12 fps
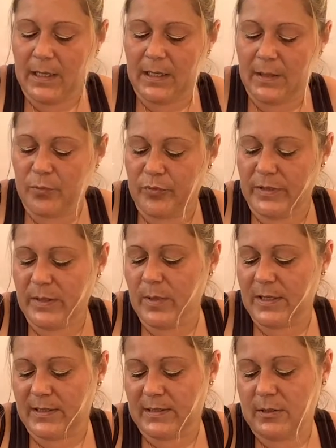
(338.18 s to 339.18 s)
Et puis,
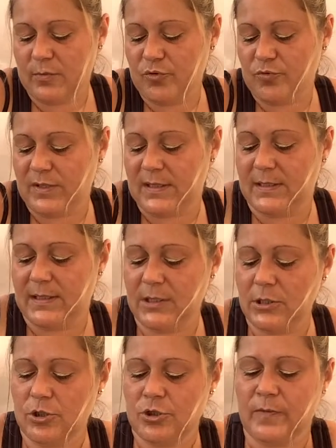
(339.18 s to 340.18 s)
bah, comme je vous ai
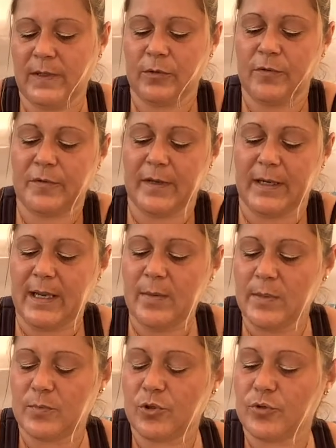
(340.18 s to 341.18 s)
dit, je vais refaire la
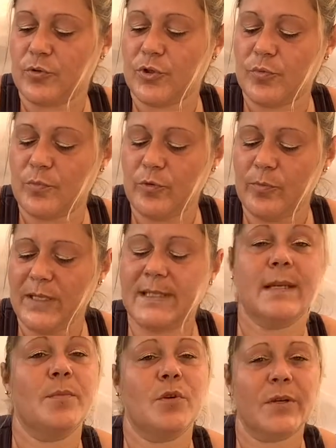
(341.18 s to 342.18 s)
même chose pour mes
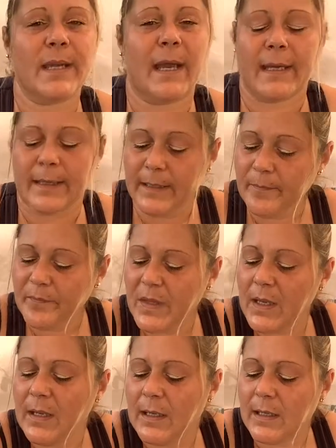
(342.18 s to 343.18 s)
diamants carrés
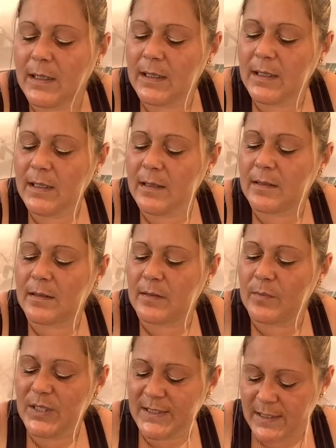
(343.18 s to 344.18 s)
et
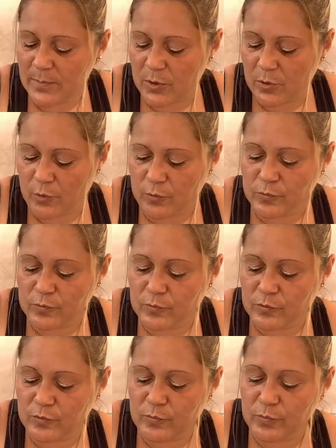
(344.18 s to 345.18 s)
euh, mes diamants ronds.
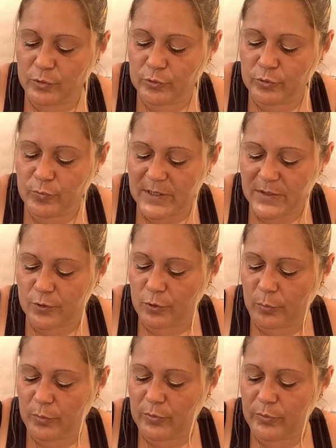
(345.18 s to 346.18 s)
Donc, pour tous mes
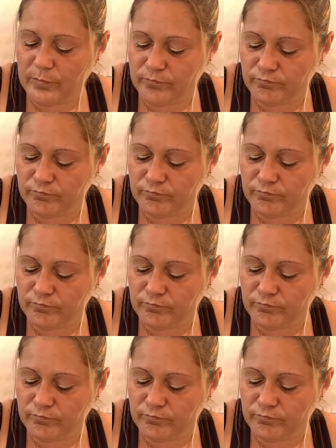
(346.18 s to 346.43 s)
surplus,